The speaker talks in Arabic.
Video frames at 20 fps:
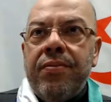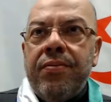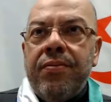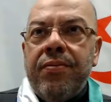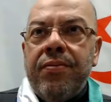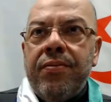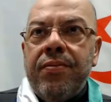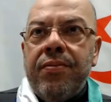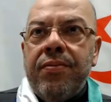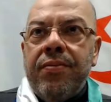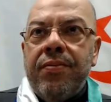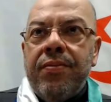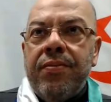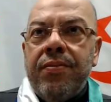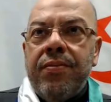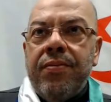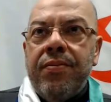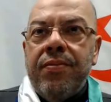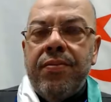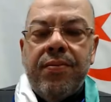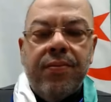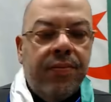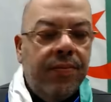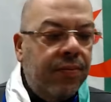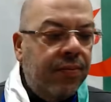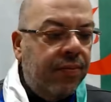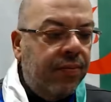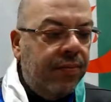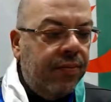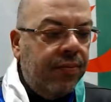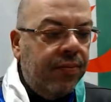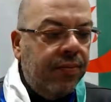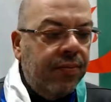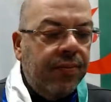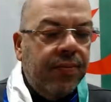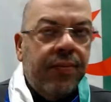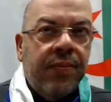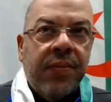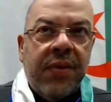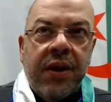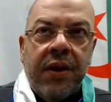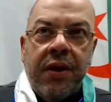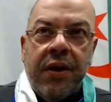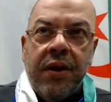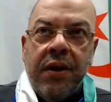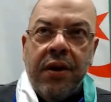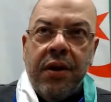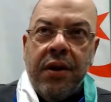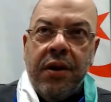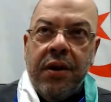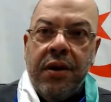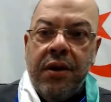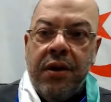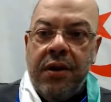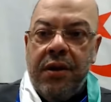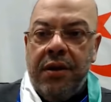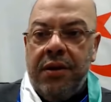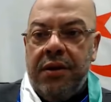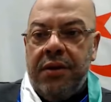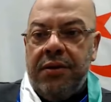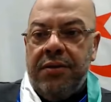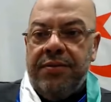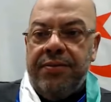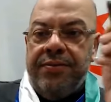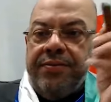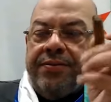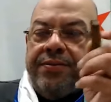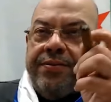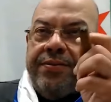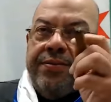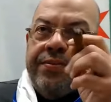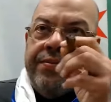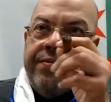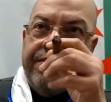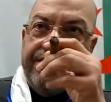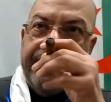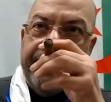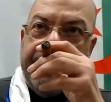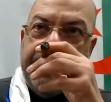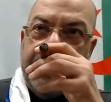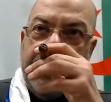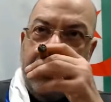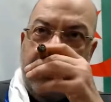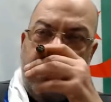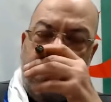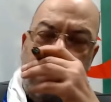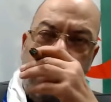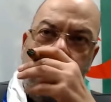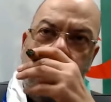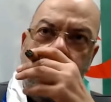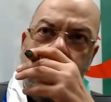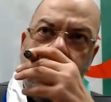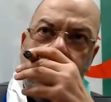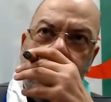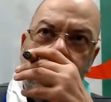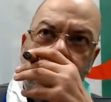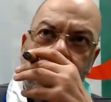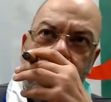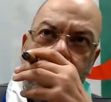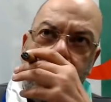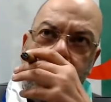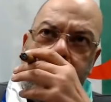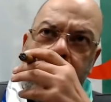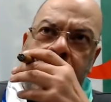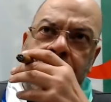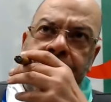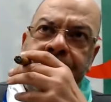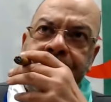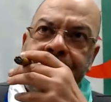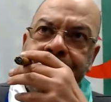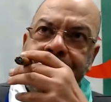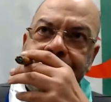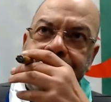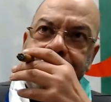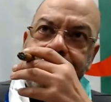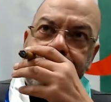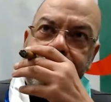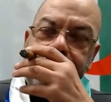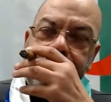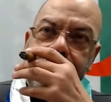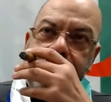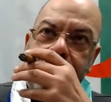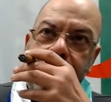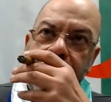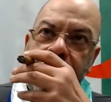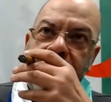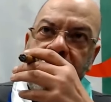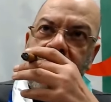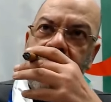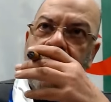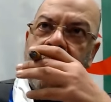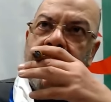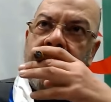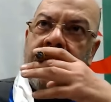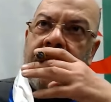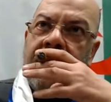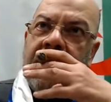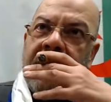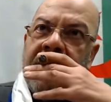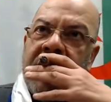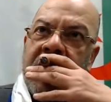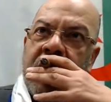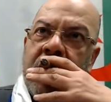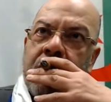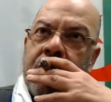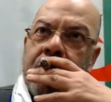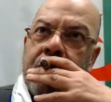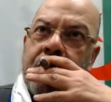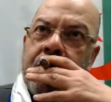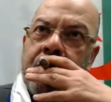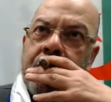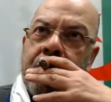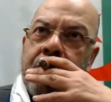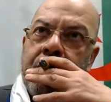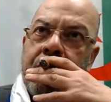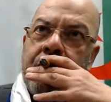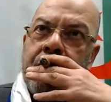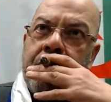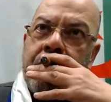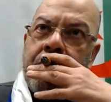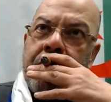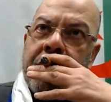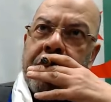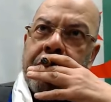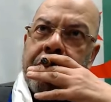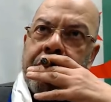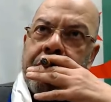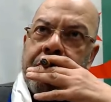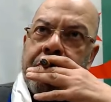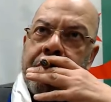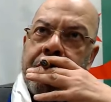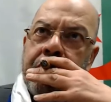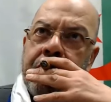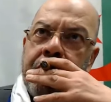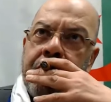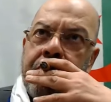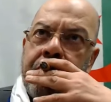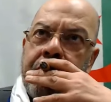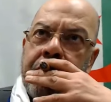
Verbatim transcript: هو ري هو ري بوزون اون كاسيون با سبيسيال مسيو رحماني يقول لك علاش ما تفهمش انت وزيتون وتدو اون ديسيزيون باش تكونوا